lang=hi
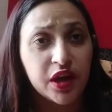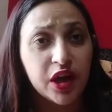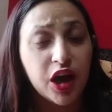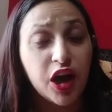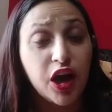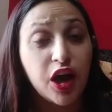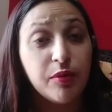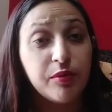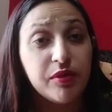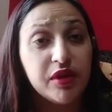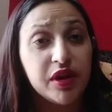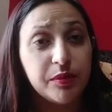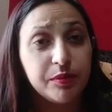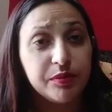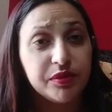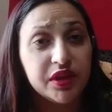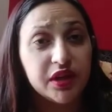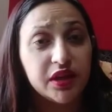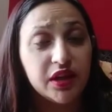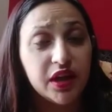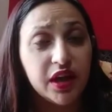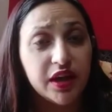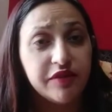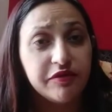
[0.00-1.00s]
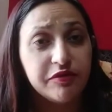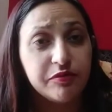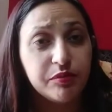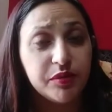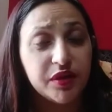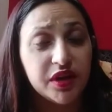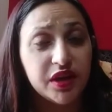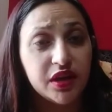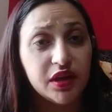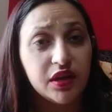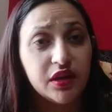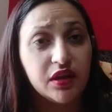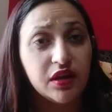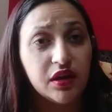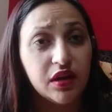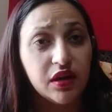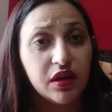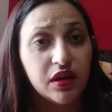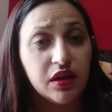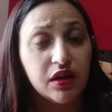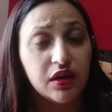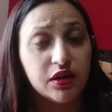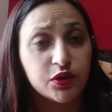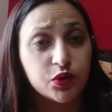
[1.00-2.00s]
हमें अपने लाइफ
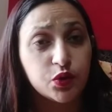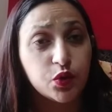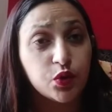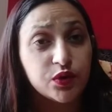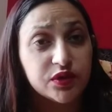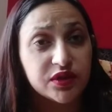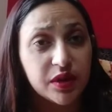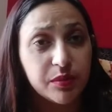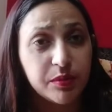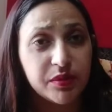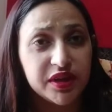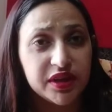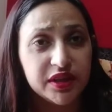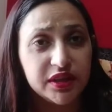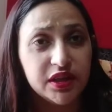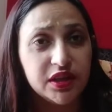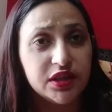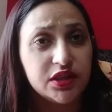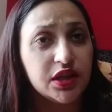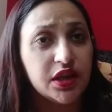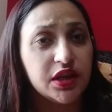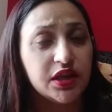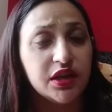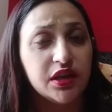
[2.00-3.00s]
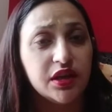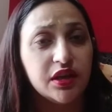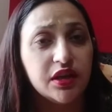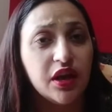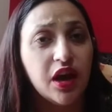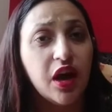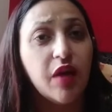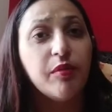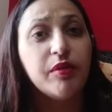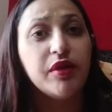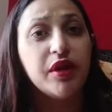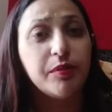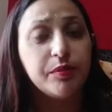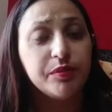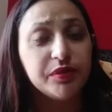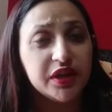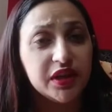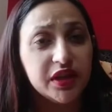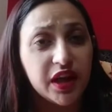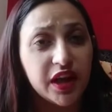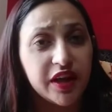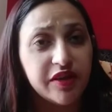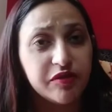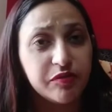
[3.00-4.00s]
में सुख समृद्धि चाहिए हमें अपनी
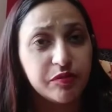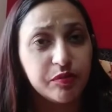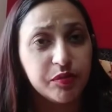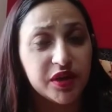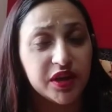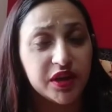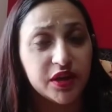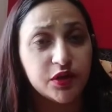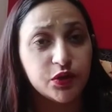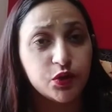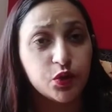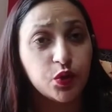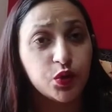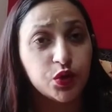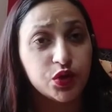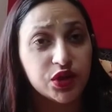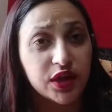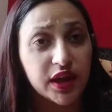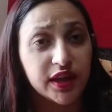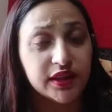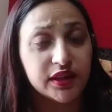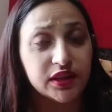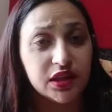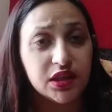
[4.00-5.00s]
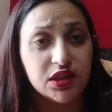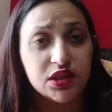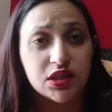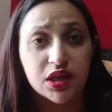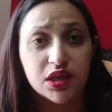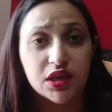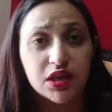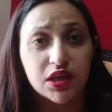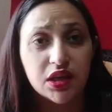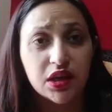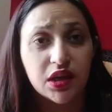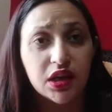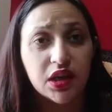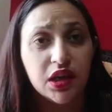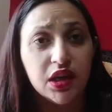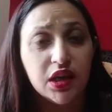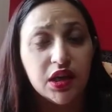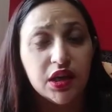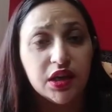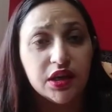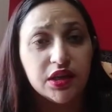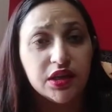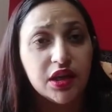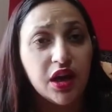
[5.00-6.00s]
लाइफ में सुख शांति चाहिए
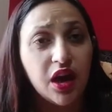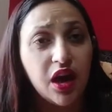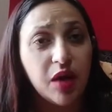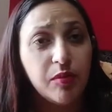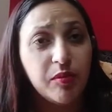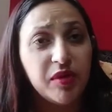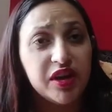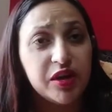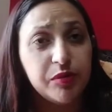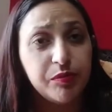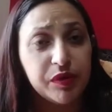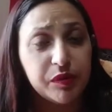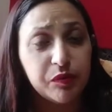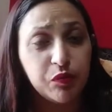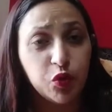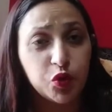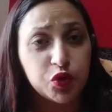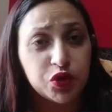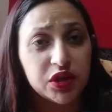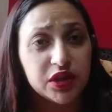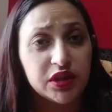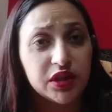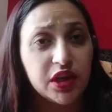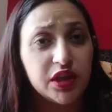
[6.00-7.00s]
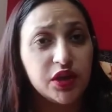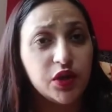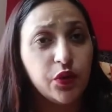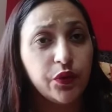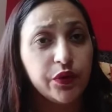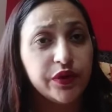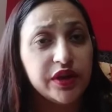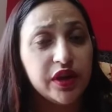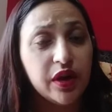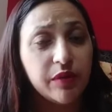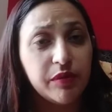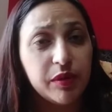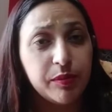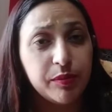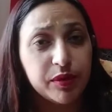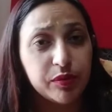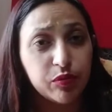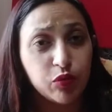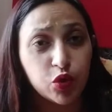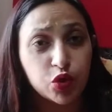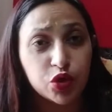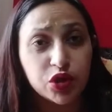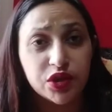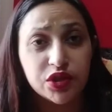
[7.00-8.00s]
या हमारी प्रमोशन नहीं हो रही हमें
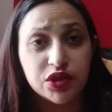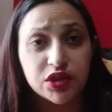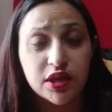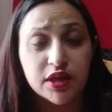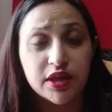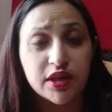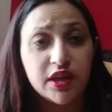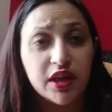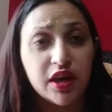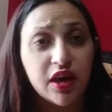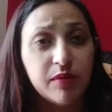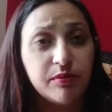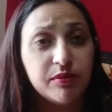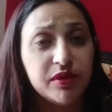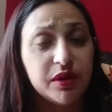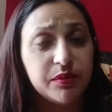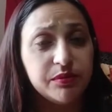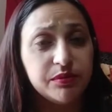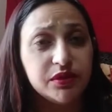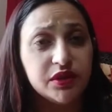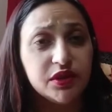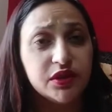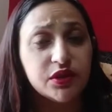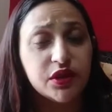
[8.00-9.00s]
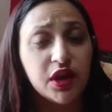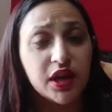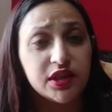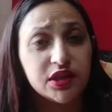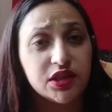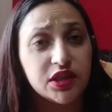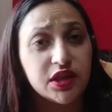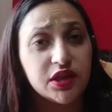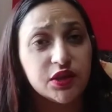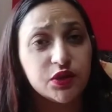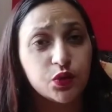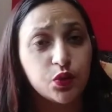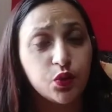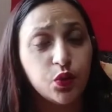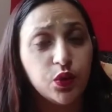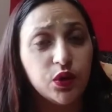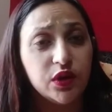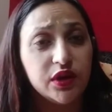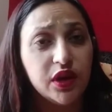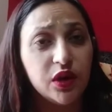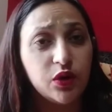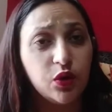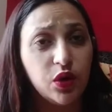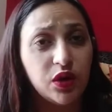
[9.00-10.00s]
प्रमोशन चाहिए हमें अपने अच्छे स्कूल
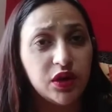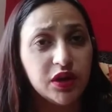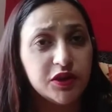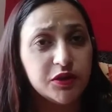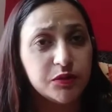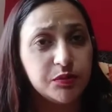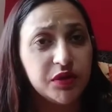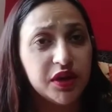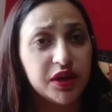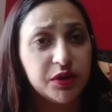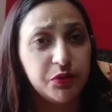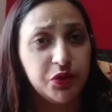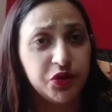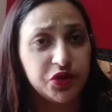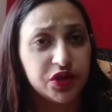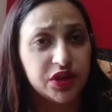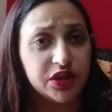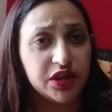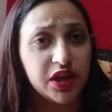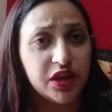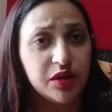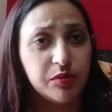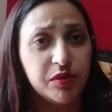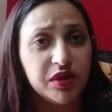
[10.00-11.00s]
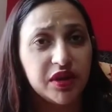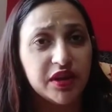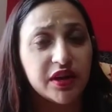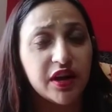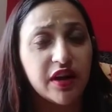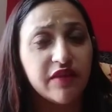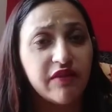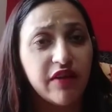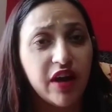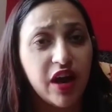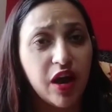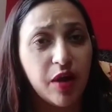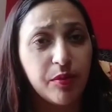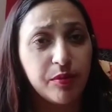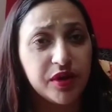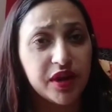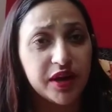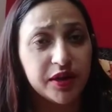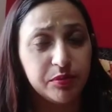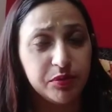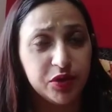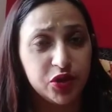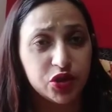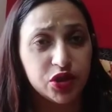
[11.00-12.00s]
या कॉलेज में एडमिशन नहीं मिल रहा वहाँ हमें
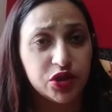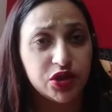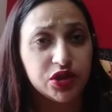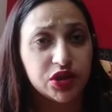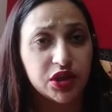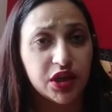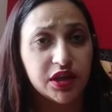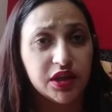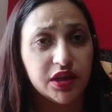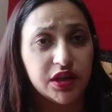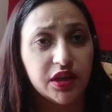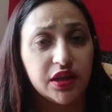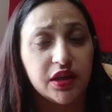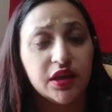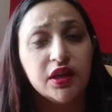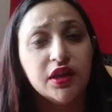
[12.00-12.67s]
एडमिशन चाहिए